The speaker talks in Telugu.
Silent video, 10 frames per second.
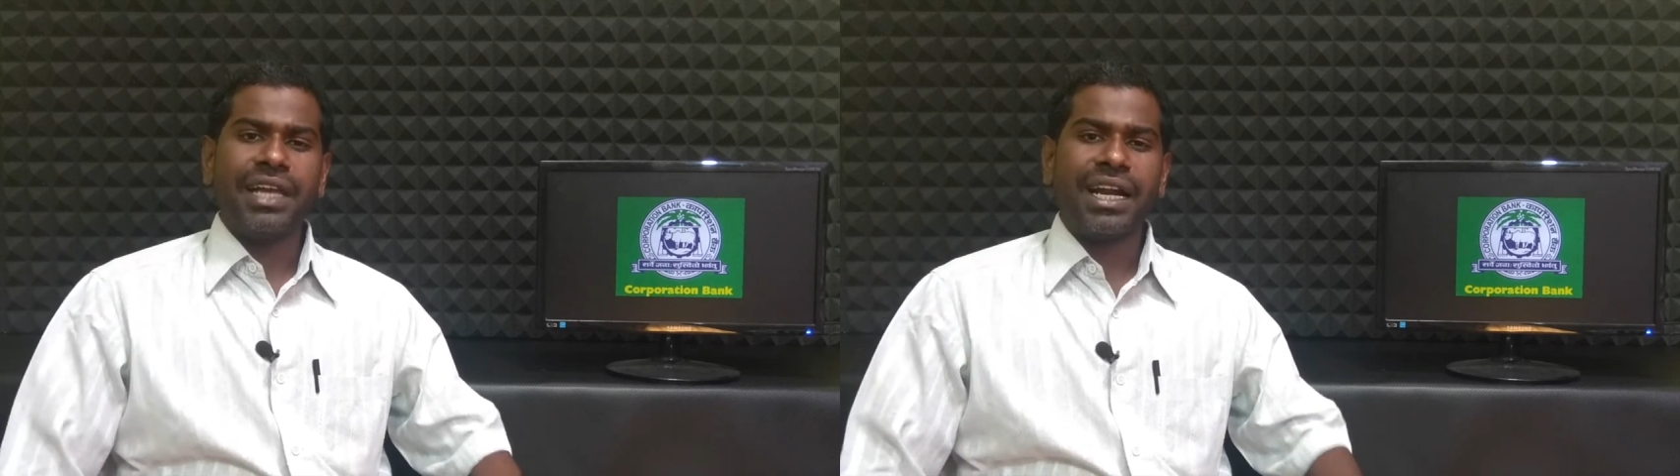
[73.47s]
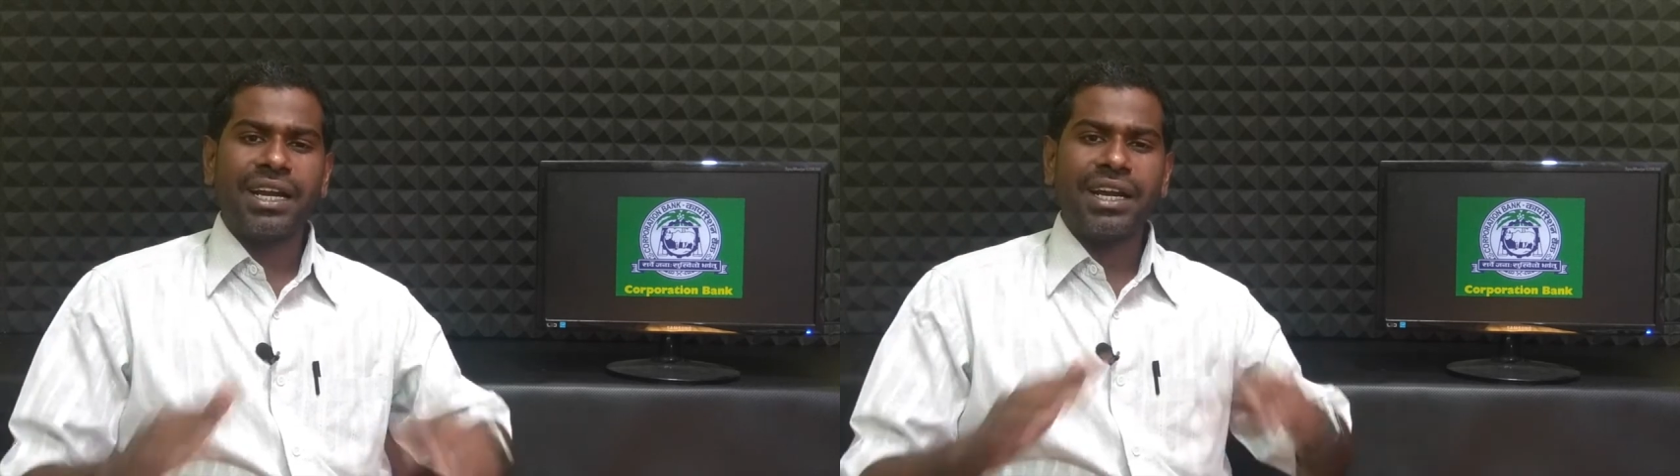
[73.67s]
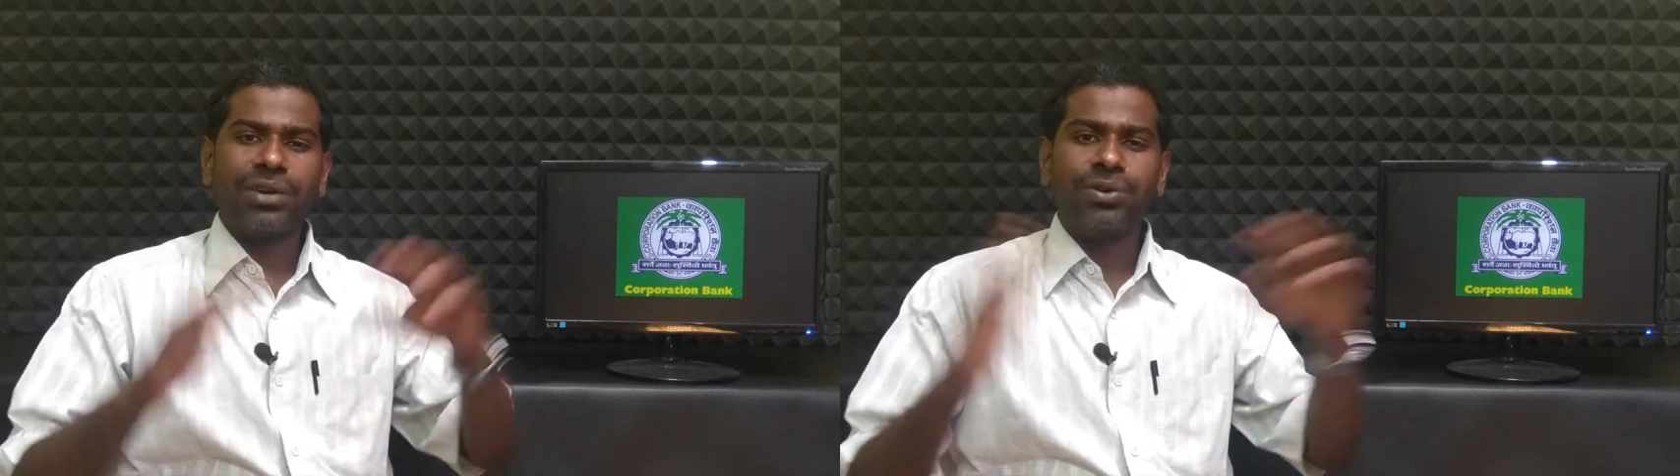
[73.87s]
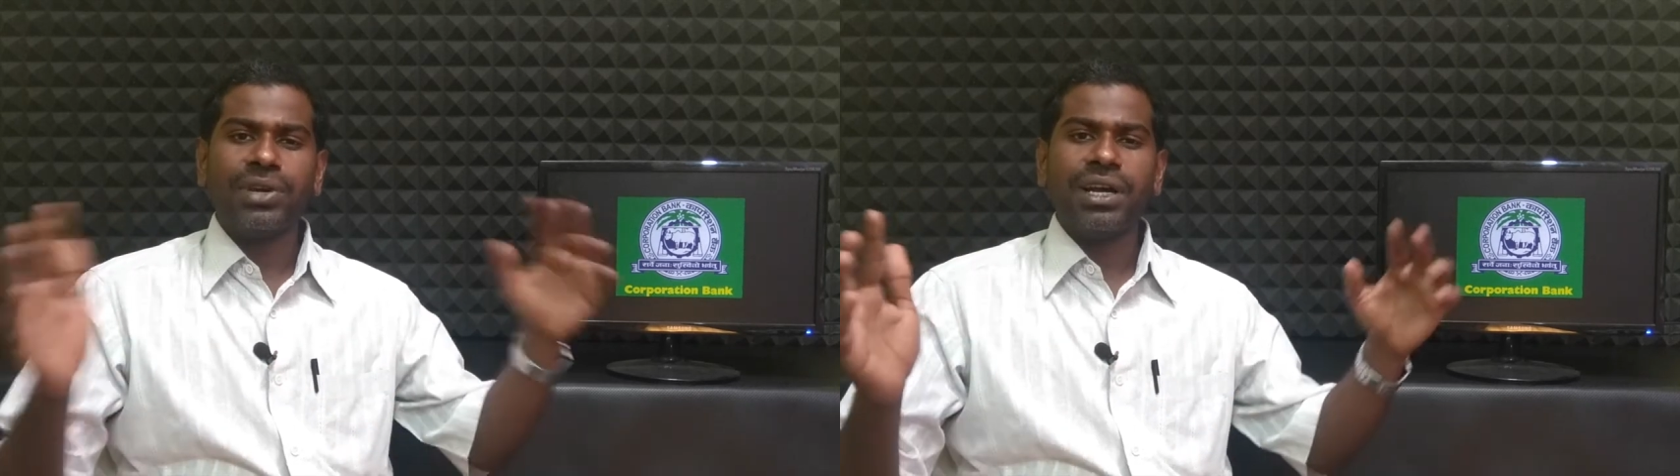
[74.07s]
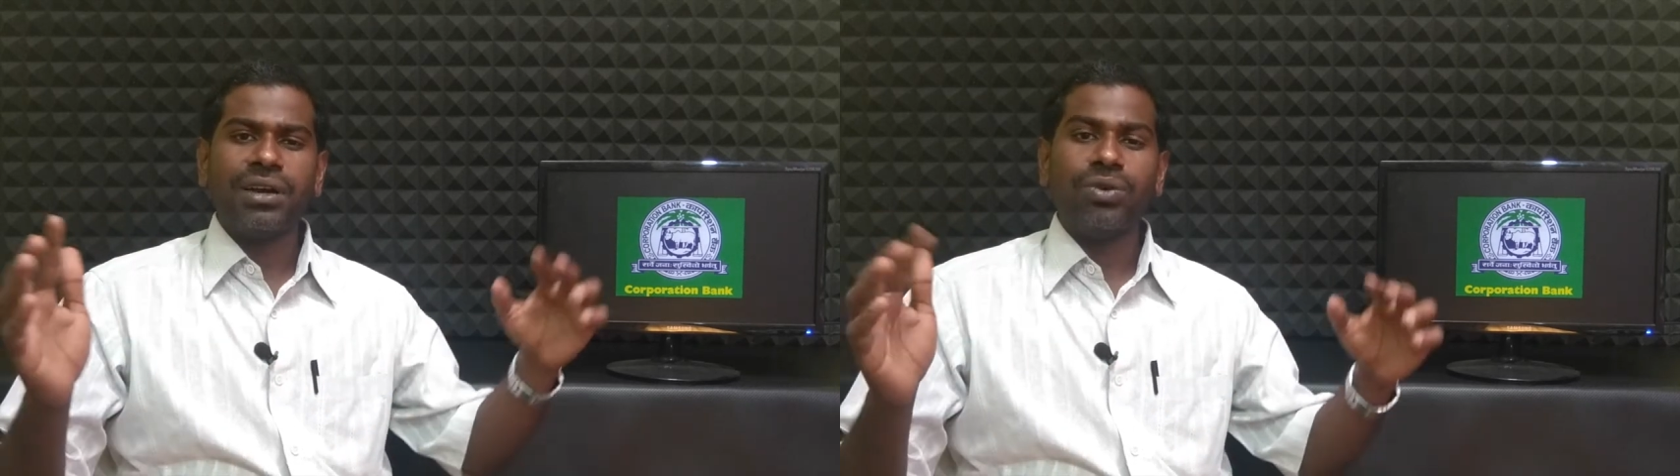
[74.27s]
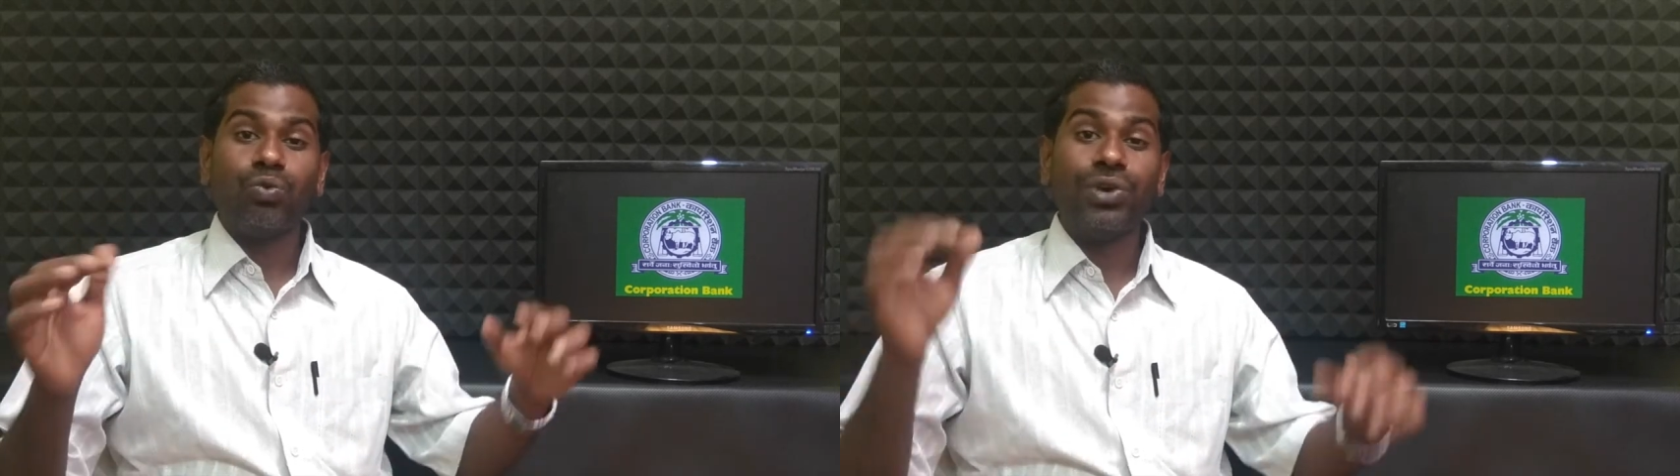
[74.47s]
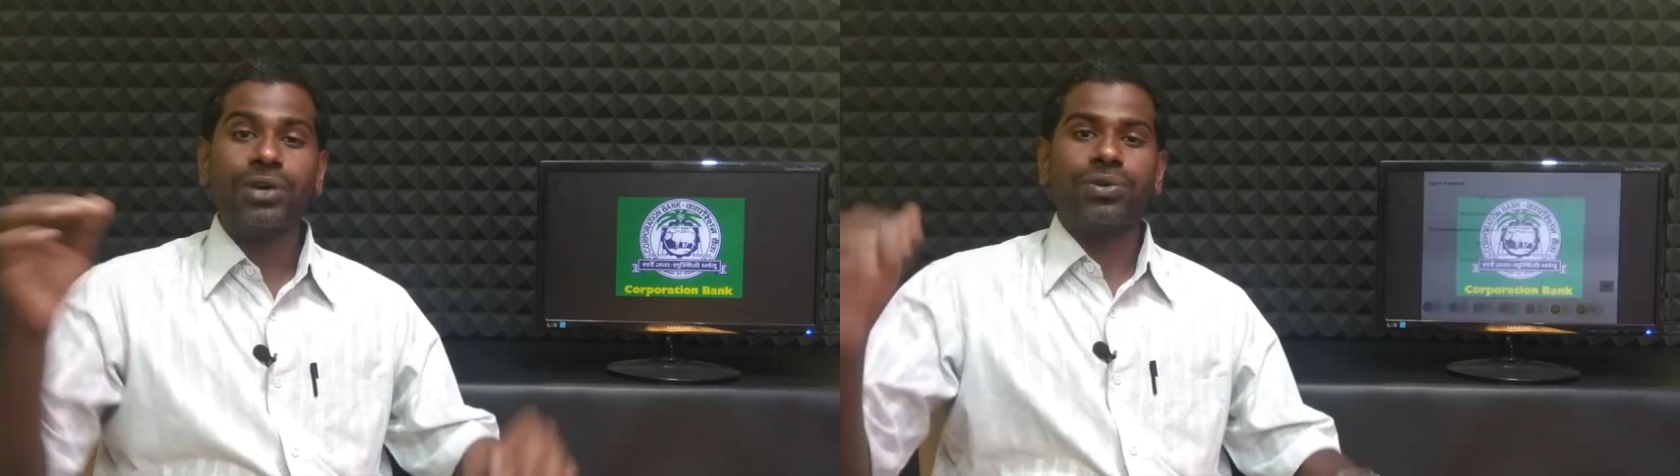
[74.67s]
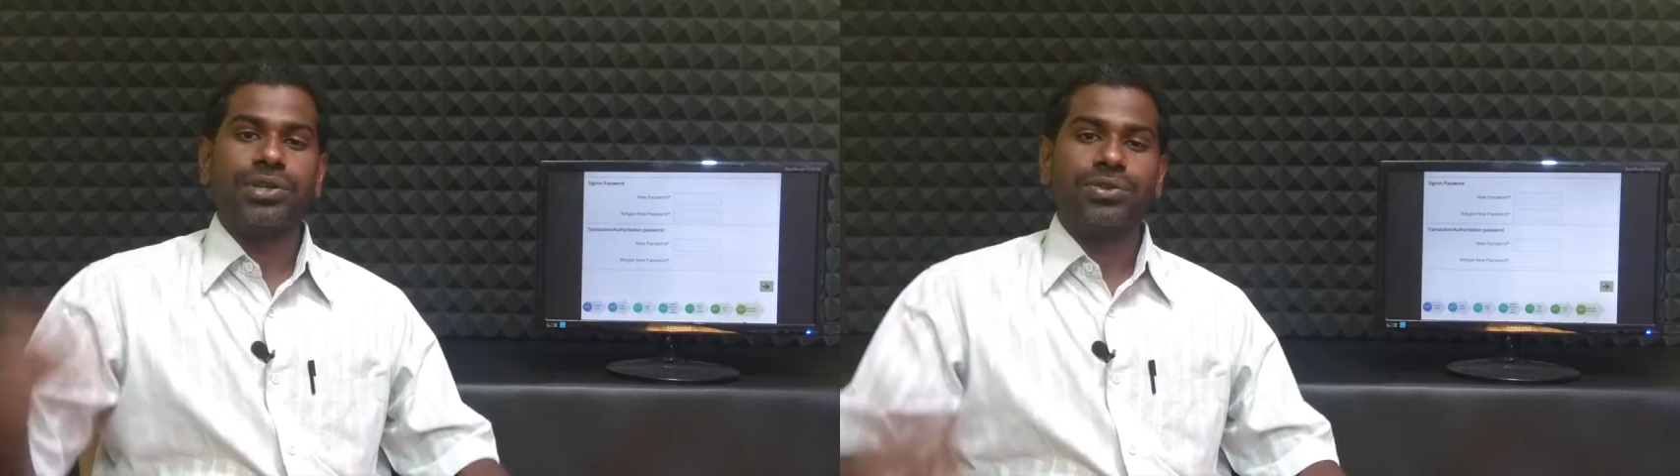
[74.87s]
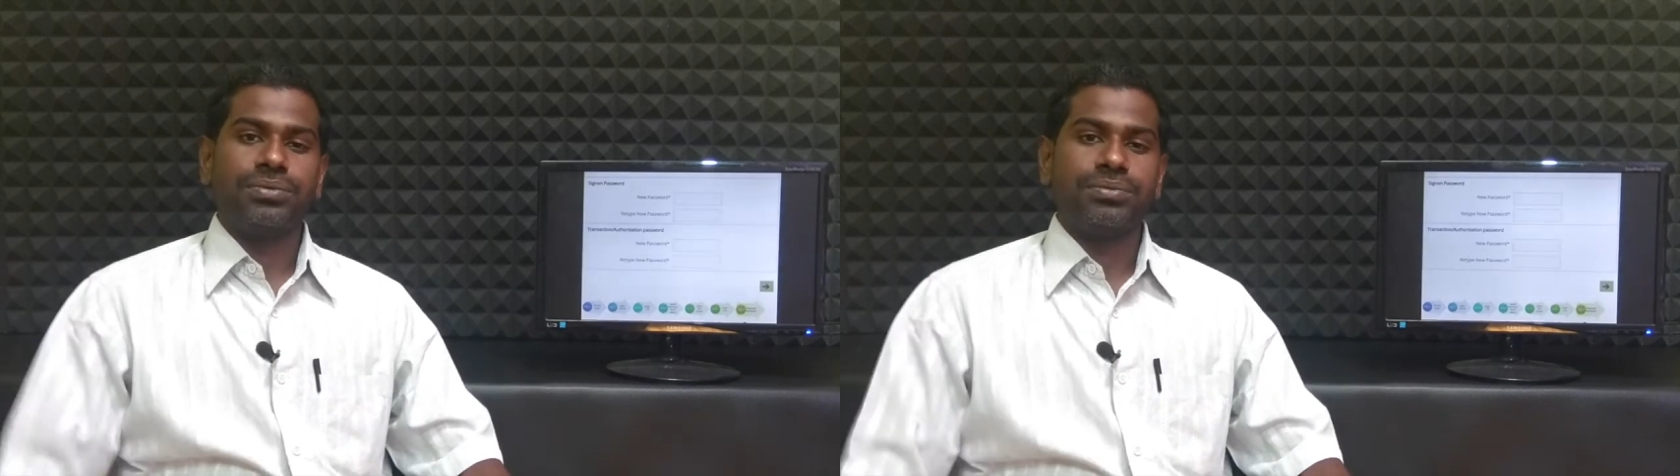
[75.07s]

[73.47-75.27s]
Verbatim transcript: ఎక్కడ కూడా ఉండకూడదు